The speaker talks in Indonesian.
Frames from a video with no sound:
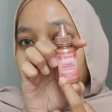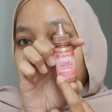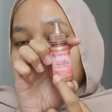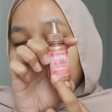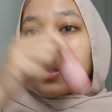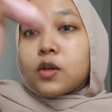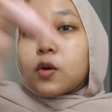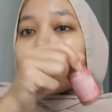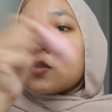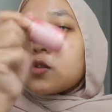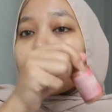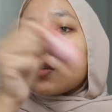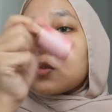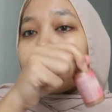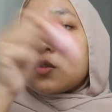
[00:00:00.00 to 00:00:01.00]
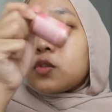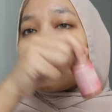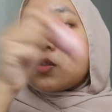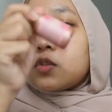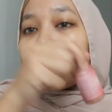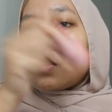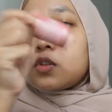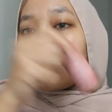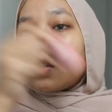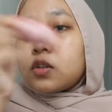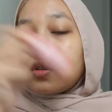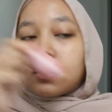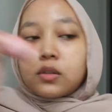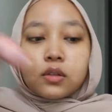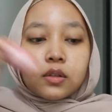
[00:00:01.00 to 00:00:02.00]
beige. Dikocok dulu.
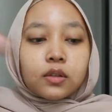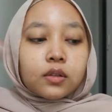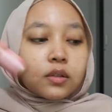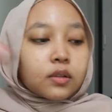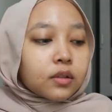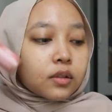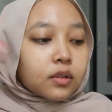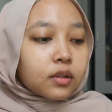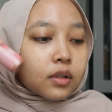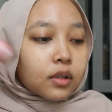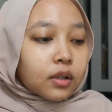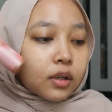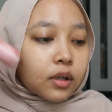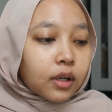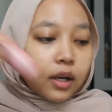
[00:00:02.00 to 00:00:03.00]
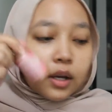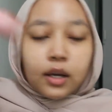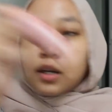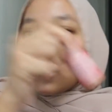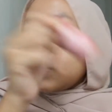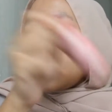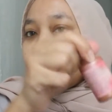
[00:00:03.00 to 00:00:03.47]
Kagak ada